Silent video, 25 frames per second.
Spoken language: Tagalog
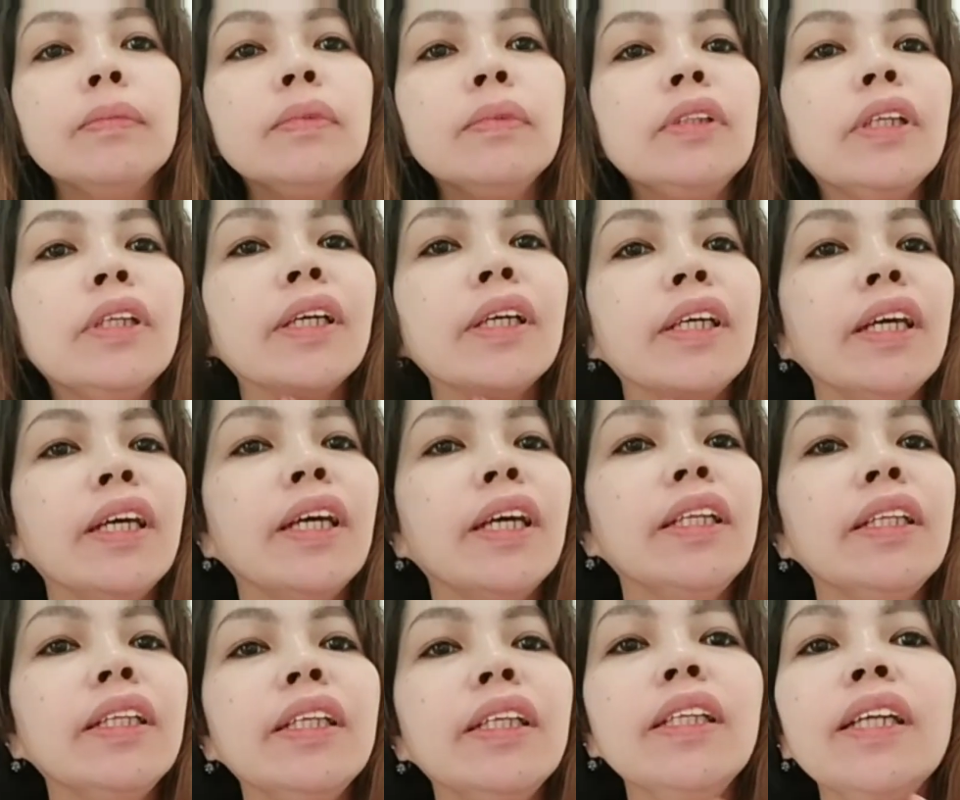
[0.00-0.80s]

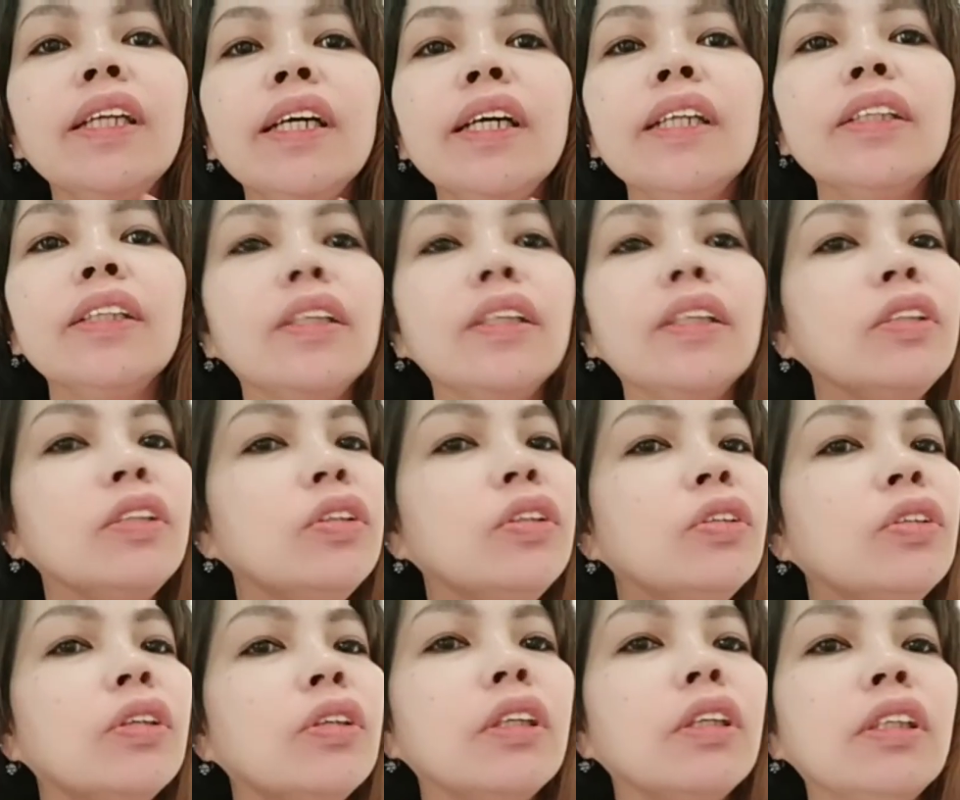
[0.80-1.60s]
Lagyan din natin
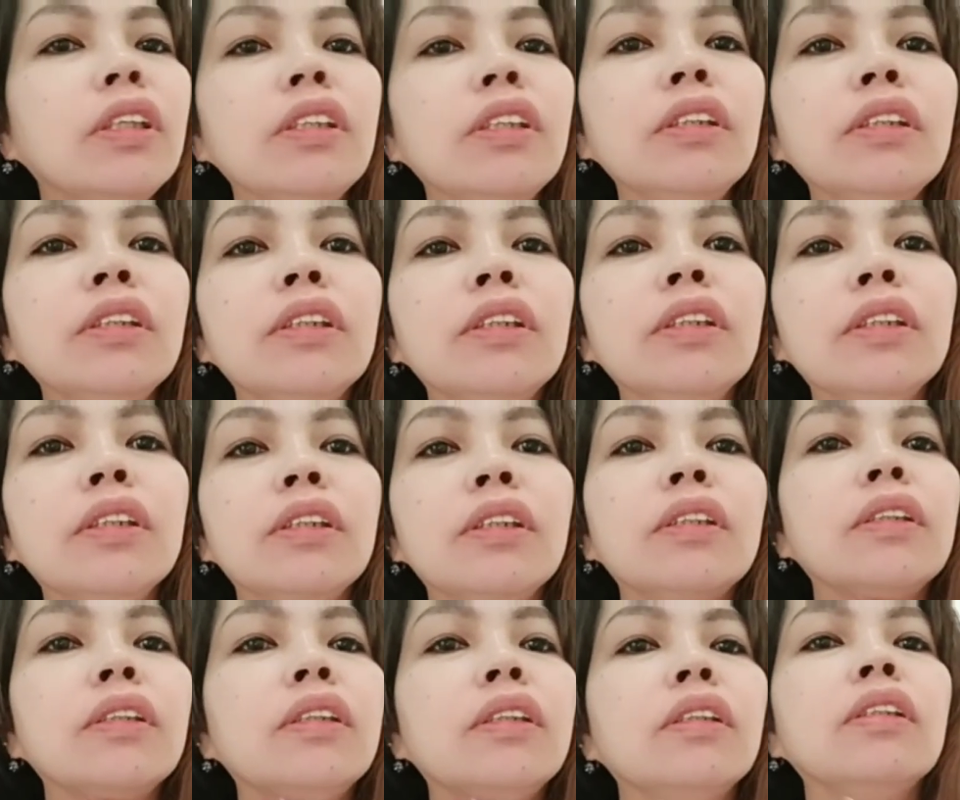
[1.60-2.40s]
yung,
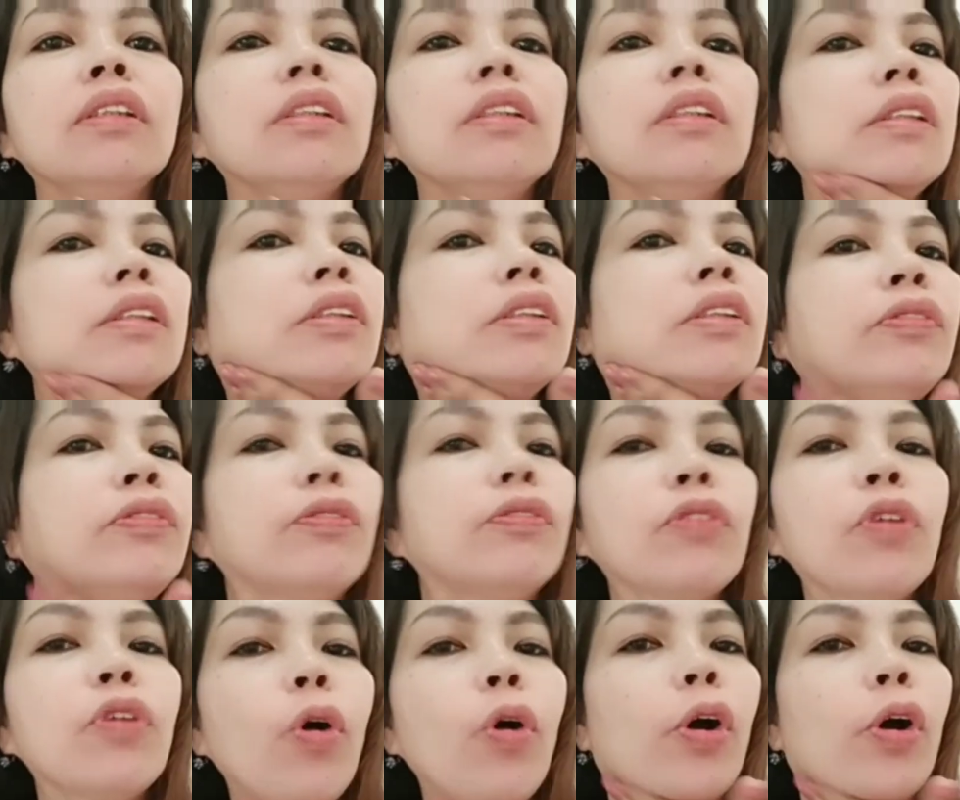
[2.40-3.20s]

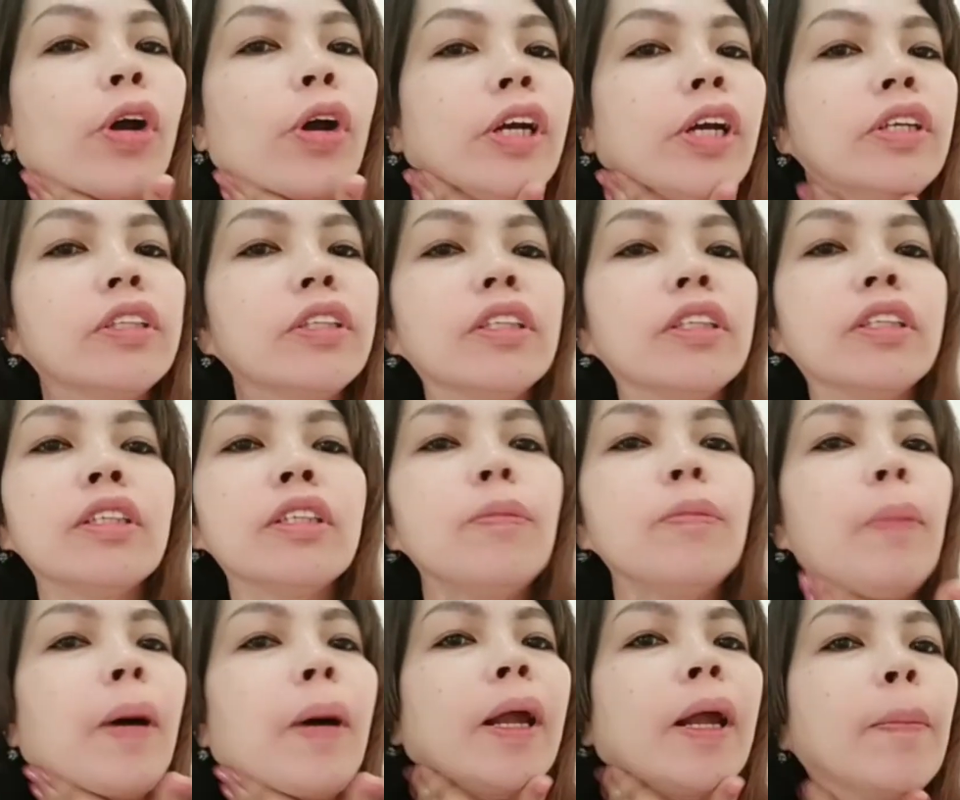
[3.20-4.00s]

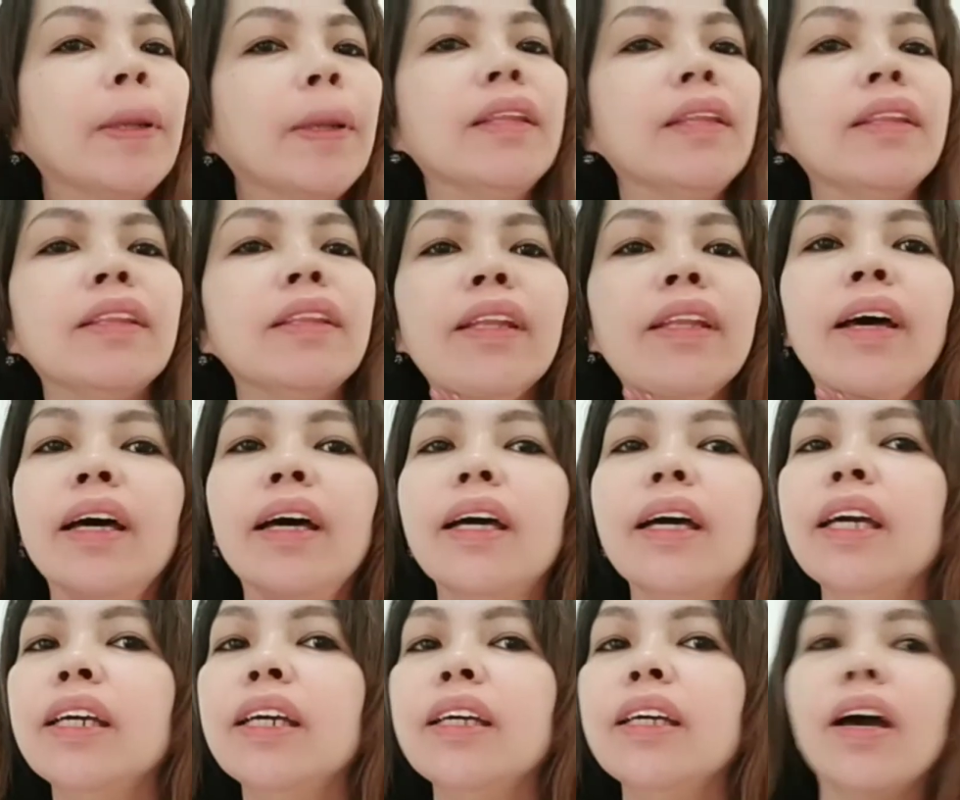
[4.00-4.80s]
course, para
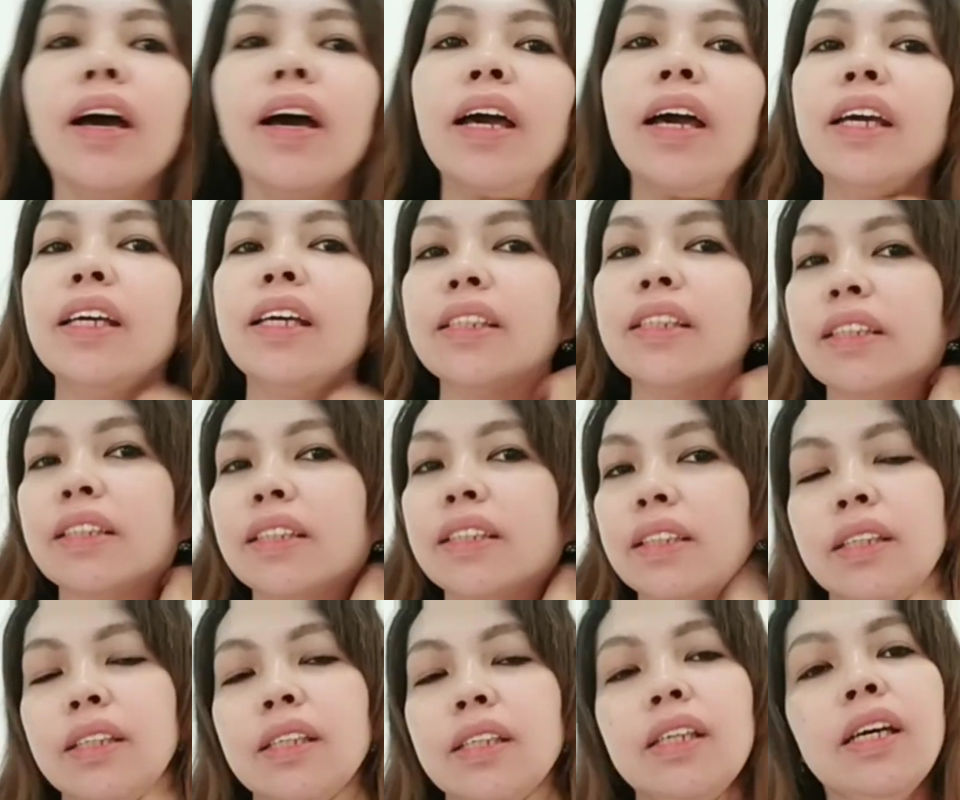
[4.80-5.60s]
pantay,
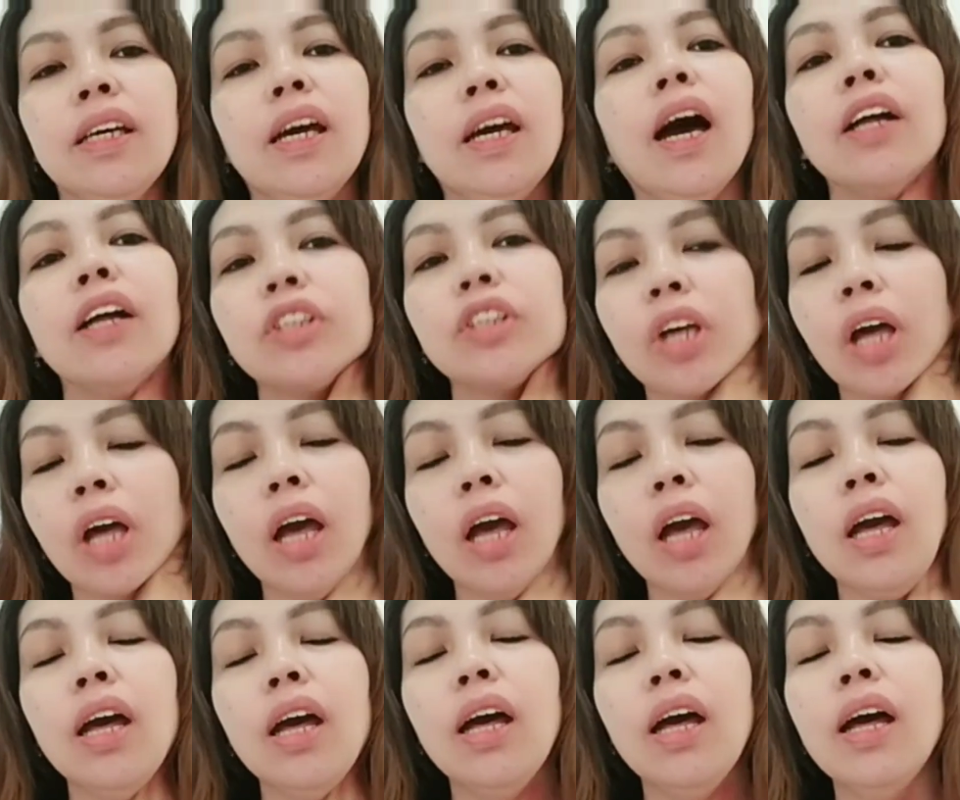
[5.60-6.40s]
guys. At
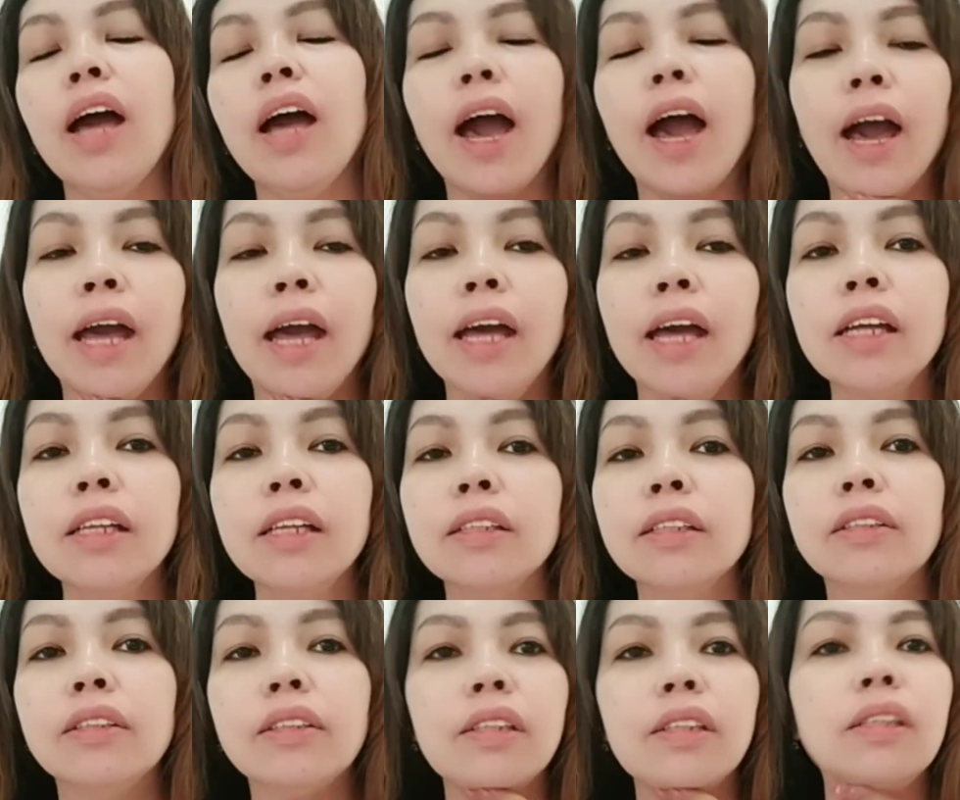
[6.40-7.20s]
saka
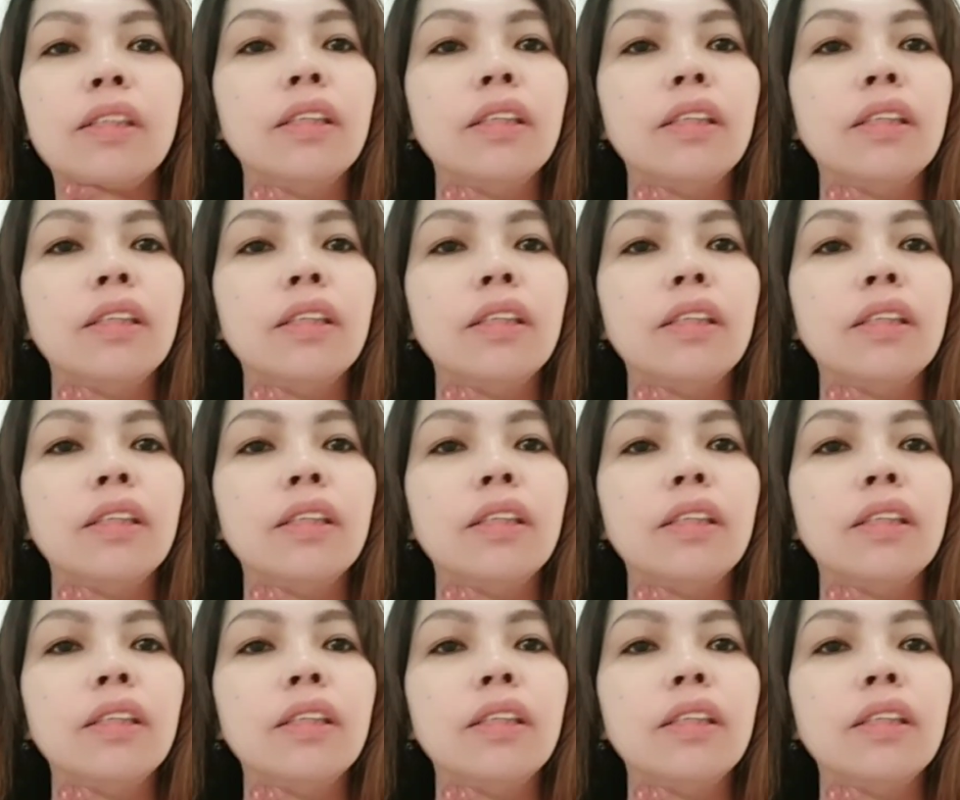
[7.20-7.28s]
hand.